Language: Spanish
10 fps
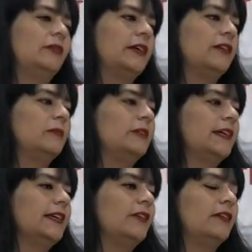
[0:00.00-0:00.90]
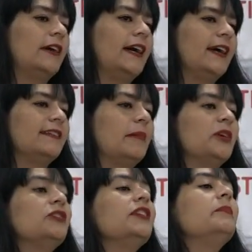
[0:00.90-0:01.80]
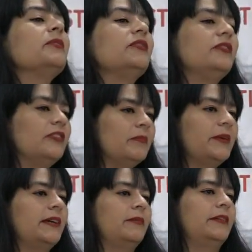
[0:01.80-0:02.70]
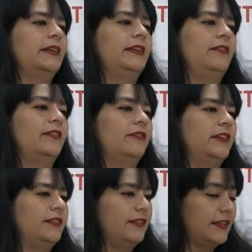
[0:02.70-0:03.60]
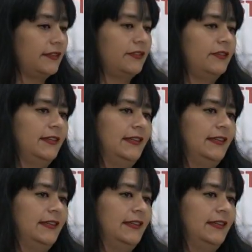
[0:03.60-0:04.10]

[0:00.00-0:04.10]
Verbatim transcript: acompañada de profesionales del municipio vileño, para dar a